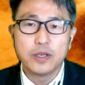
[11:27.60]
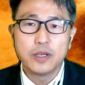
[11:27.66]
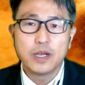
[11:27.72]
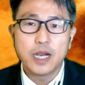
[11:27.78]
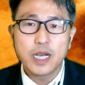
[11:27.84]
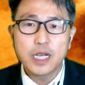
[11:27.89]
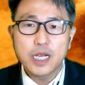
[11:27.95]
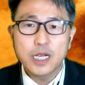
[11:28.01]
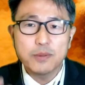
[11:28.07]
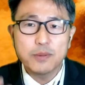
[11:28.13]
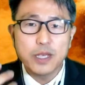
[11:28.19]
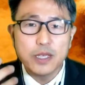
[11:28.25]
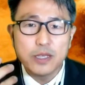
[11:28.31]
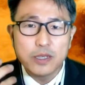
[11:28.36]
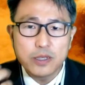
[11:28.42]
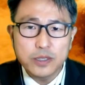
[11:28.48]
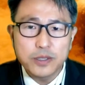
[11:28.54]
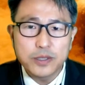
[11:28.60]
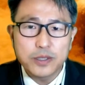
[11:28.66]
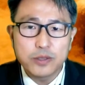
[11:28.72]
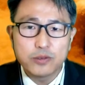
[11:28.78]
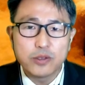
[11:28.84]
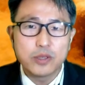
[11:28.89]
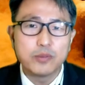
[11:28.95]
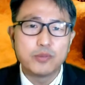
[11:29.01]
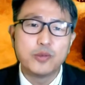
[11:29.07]
하나님의 이 뜻을
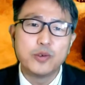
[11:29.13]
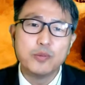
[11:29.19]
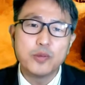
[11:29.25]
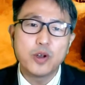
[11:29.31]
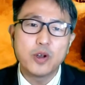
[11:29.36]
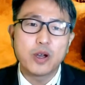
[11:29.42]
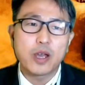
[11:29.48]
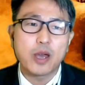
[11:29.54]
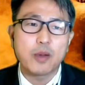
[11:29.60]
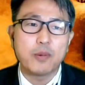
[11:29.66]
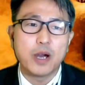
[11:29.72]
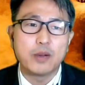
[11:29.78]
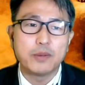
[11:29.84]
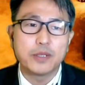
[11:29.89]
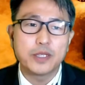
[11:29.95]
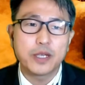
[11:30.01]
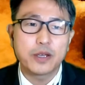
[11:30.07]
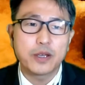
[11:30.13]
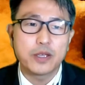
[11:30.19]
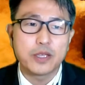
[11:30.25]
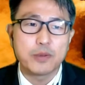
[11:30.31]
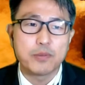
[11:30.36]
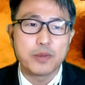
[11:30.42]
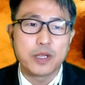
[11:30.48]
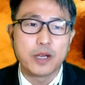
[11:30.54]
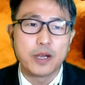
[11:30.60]
우리는 분명하게 마음에 새겨야
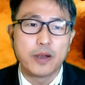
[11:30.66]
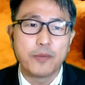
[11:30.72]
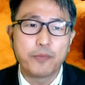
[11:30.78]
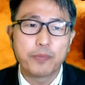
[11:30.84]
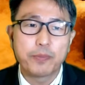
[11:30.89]
됩니다.